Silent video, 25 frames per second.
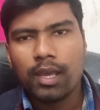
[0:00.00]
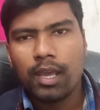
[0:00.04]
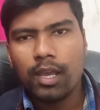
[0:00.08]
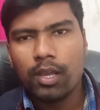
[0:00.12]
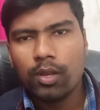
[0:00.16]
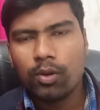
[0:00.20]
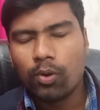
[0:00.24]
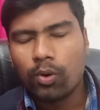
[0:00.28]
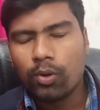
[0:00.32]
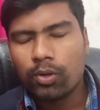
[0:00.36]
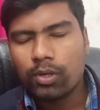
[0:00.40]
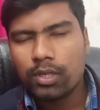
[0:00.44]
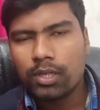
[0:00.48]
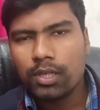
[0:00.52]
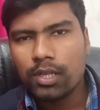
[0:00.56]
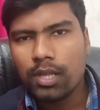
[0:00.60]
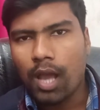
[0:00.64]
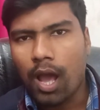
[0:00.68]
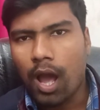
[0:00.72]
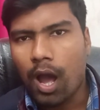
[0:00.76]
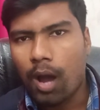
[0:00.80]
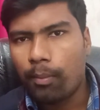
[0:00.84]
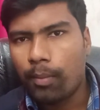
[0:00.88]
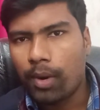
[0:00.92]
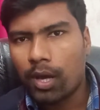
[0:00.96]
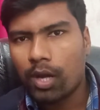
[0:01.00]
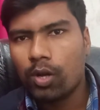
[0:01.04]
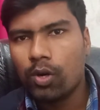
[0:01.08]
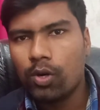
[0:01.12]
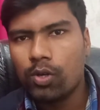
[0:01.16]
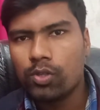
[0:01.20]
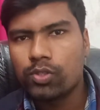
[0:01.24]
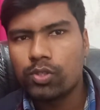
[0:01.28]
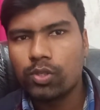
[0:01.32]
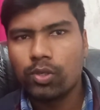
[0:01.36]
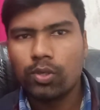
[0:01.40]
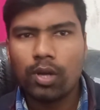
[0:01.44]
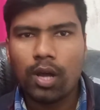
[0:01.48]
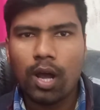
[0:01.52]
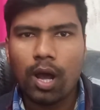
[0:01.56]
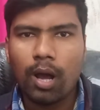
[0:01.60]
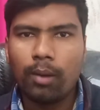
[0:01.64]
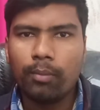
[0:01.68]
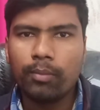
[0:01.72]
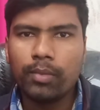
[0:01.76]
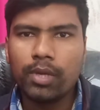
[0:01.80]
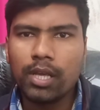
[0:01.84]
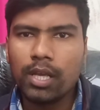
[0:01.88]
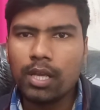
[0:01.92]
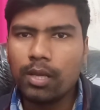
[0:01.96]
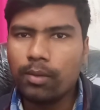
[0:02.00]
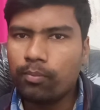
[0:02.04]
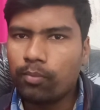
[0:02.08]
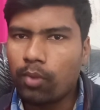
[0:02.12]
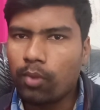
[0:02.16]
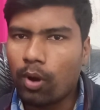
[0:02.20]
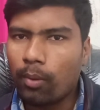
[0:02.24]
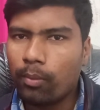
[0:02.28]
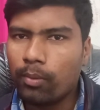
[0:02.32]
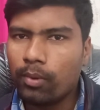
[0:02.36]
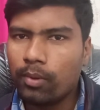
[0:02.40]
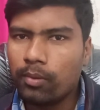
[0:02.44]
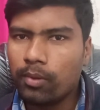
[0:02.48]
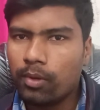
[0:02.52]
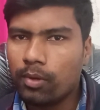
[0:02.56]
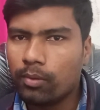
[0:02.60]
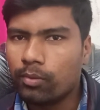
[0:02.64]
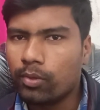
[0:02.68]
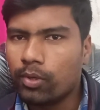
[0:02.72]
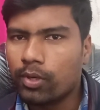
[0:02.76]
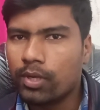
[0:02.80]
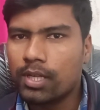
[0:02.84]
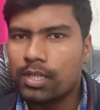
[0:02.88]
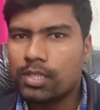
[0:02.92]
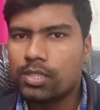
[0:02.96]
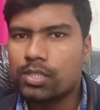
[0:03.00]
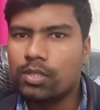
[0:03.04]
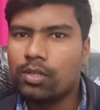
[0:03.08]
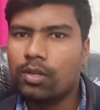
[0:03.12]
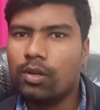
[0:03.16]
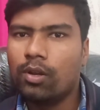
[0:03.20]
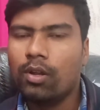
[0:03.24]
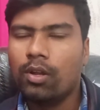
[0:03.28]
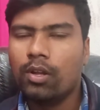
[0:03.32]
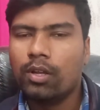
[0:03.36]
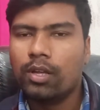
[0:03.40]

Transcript: এই রোগটি আমার হয়েছিল আমি এই প্রবলেমে ভুগেছি